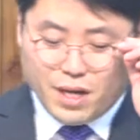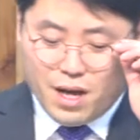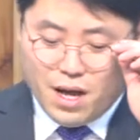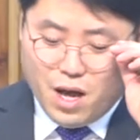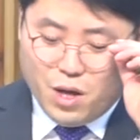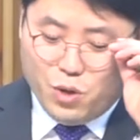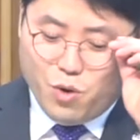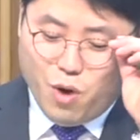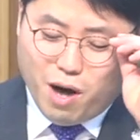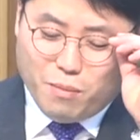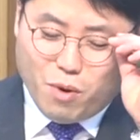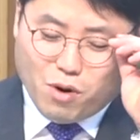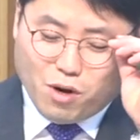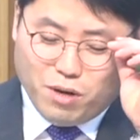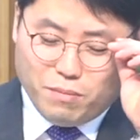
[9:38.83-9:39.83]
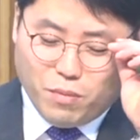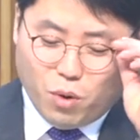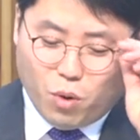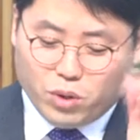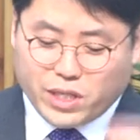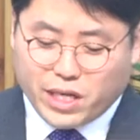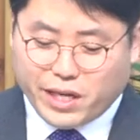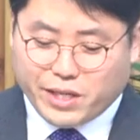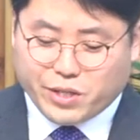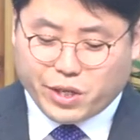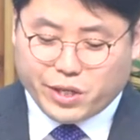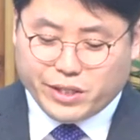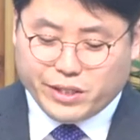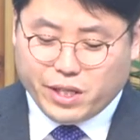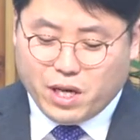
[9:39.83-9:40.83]
요한복음
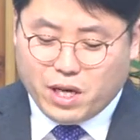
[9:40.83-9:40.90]
5장에서는